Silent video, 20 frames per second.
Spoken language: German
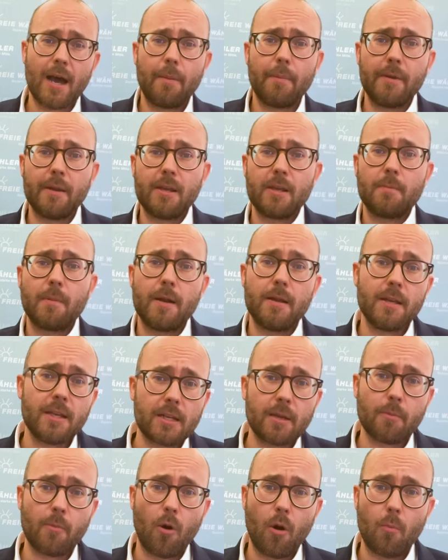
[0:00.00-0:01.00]
arbeite ich mal
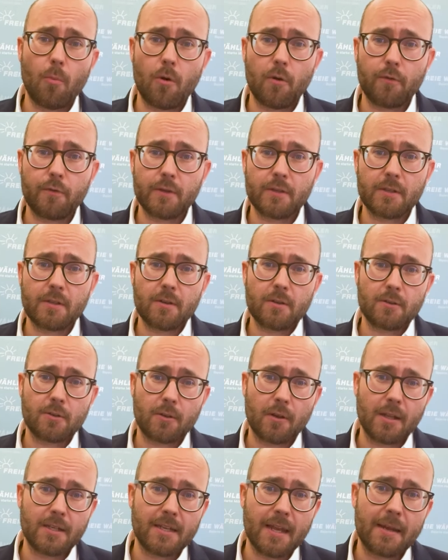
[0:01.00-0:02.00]
nicht im Homeoffice,
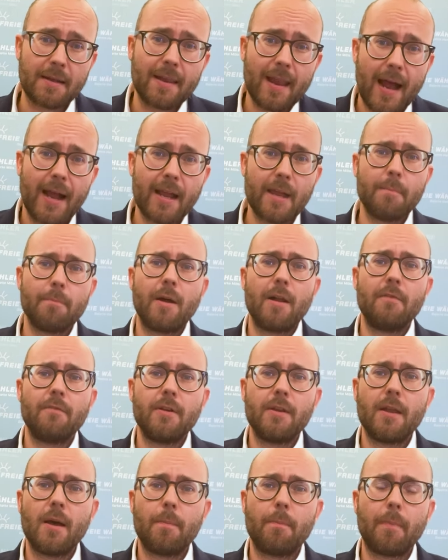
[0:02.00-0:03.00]
sondern seit langem mal
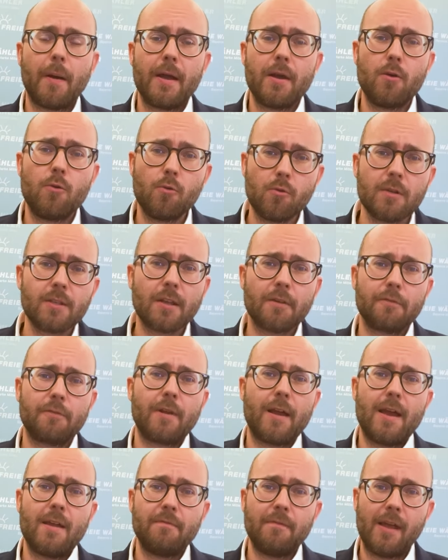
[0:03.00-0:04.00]
wieder bei unserer
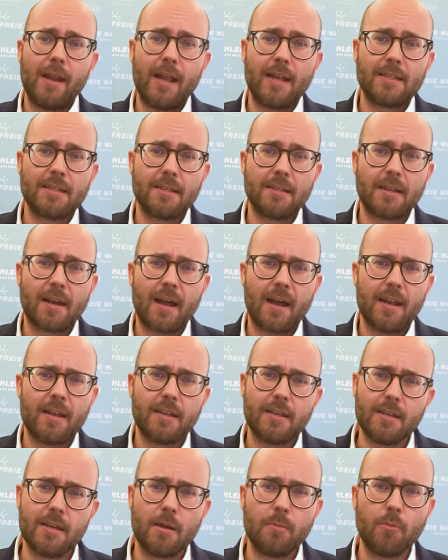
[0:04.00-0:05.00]
Freien
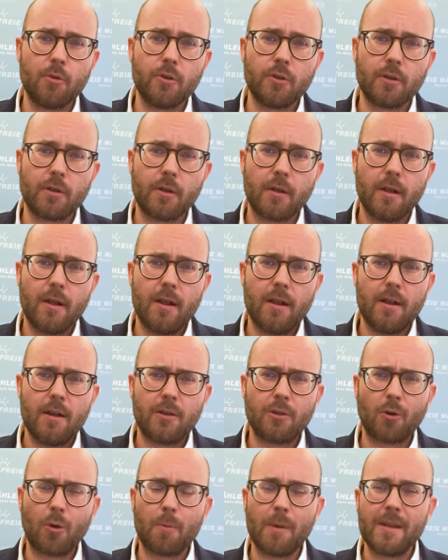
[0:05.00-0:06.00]
Wählerzentrale hier in München.
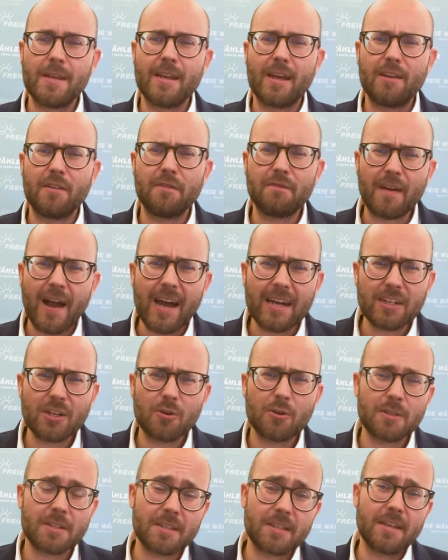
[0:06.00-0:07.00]
Doch wenn ich an die
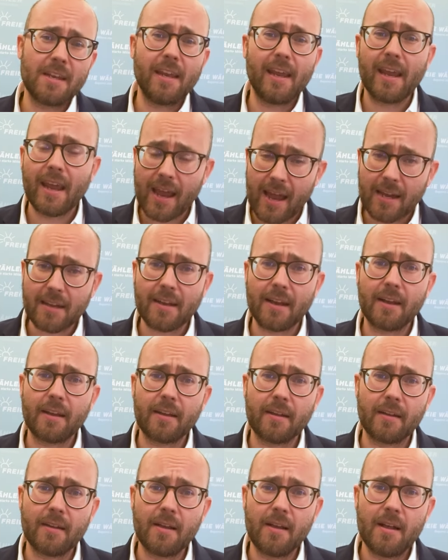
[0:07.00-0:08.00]
Fahrtkosten hierher
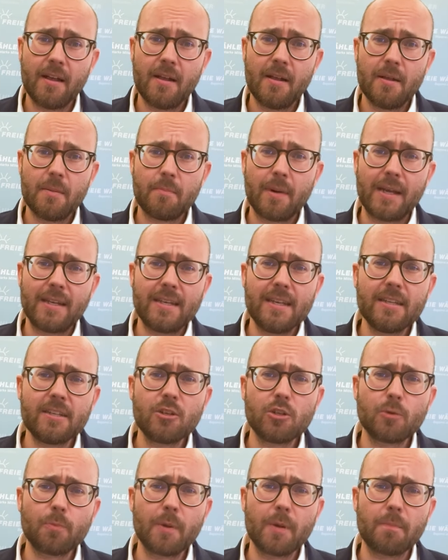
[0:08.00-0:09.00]
denke, bei
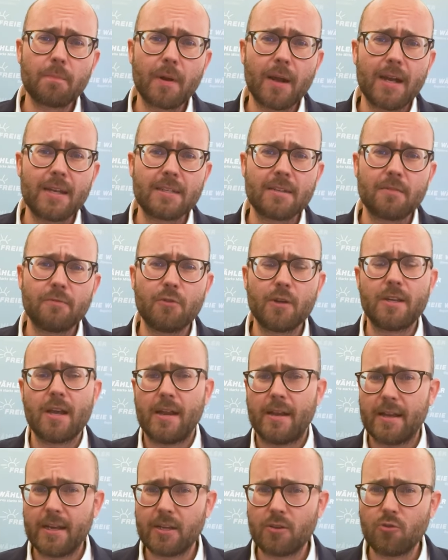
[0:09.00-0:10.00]
diesen Spritpreisen wird
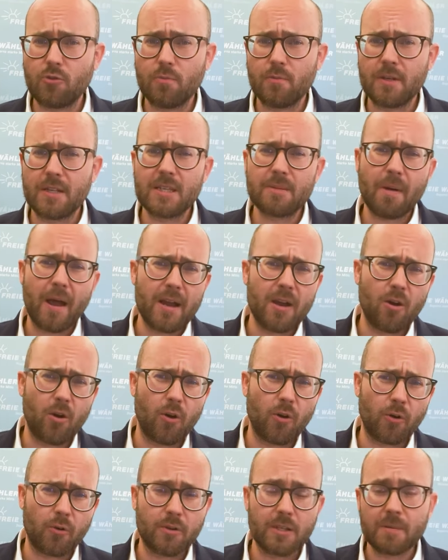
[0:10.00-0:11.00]
ein echt übel. 2
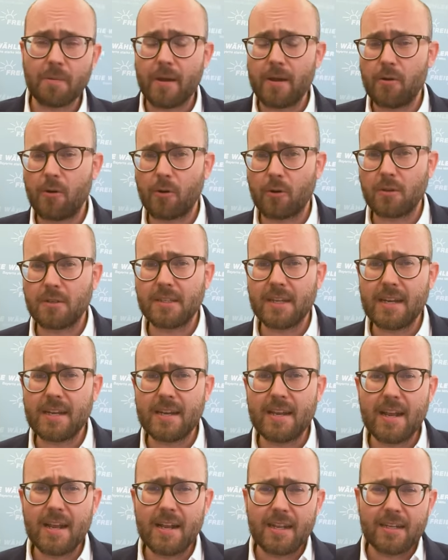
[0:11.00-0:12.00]
Euro, 2,10 Euro,
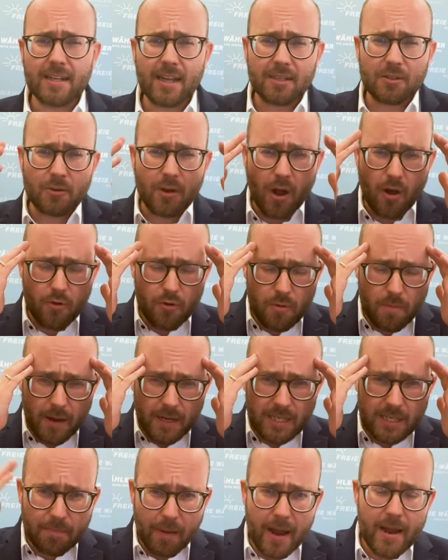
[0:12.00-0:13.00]
10, ja sogar über
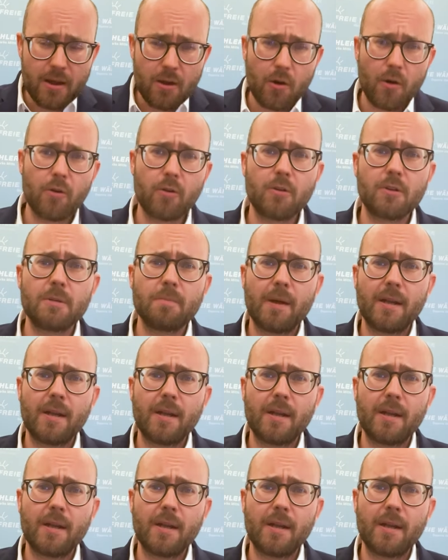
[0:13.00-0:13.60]
2,20 Euro.